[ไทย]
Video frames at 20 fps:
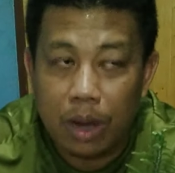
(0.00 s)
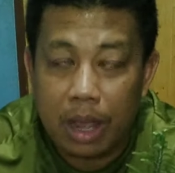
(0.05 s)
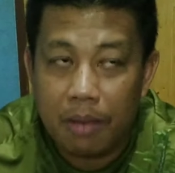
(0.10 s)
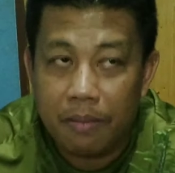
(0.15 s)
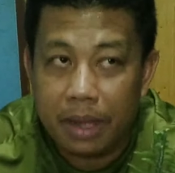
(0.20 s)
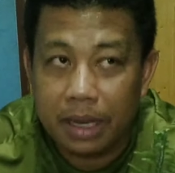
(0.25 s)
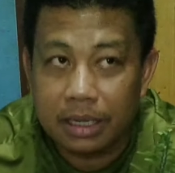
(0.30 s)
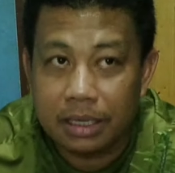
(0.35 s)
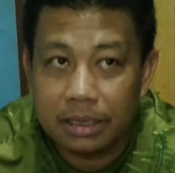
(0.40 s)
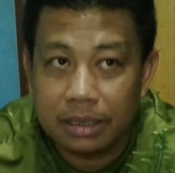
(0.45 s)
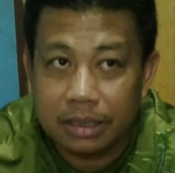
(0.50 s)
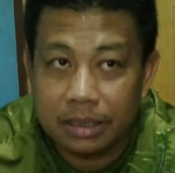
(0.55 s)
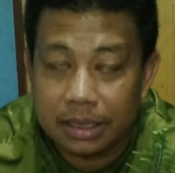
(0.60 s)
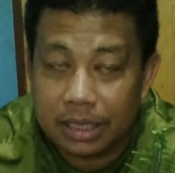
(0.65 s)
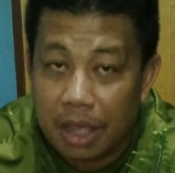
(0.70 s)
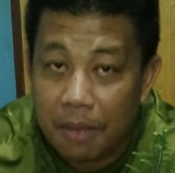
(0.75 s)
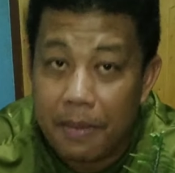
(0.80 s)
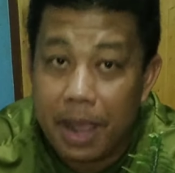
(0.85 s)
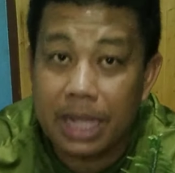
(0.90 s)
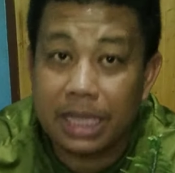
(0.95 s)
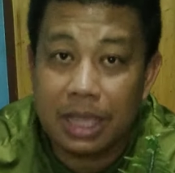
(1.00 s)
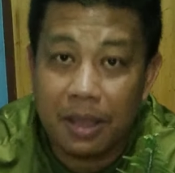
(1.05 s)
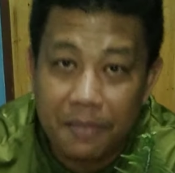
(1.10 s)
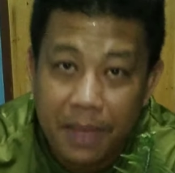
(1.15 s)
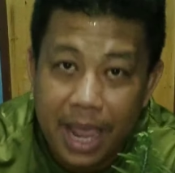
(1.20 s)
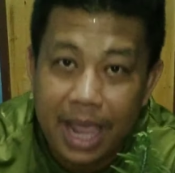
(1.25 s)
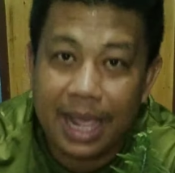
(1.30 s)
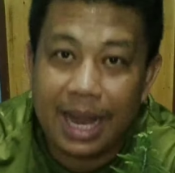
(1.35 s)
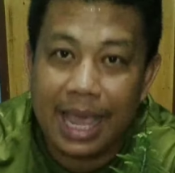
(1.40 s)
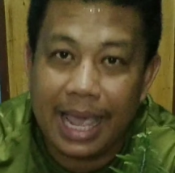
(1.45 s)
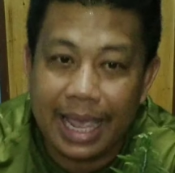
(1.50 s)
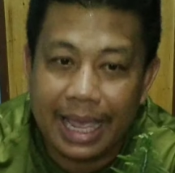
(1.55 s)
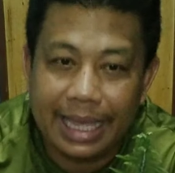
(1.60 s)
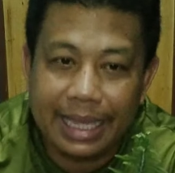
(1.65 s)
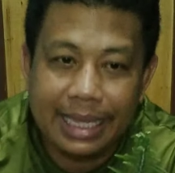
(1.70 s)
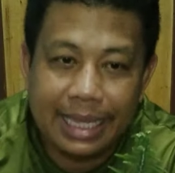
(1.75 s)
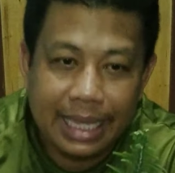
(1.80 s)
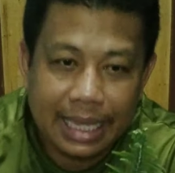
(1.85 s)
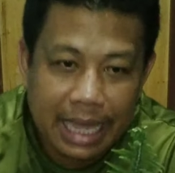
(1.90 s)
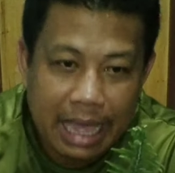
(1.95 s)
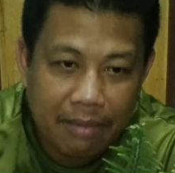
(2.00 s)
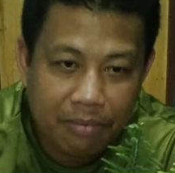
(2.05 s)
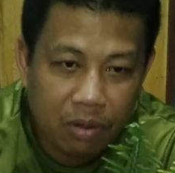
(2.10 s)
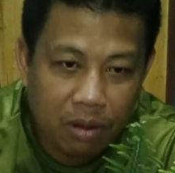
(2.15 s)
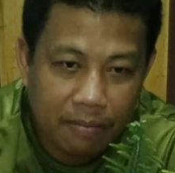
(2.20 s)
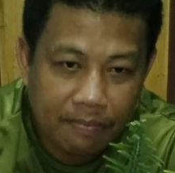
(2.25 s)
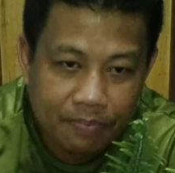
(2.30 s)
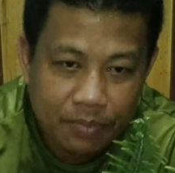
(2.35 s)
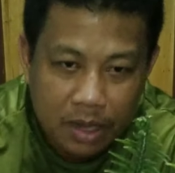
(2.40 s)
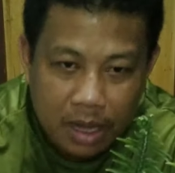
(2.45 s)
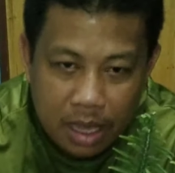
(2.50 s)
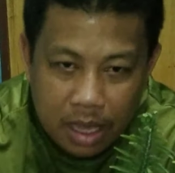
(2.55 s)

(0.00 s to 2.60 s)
แล้วมันทำแม่งทำแม่งแหละ ครับ ผม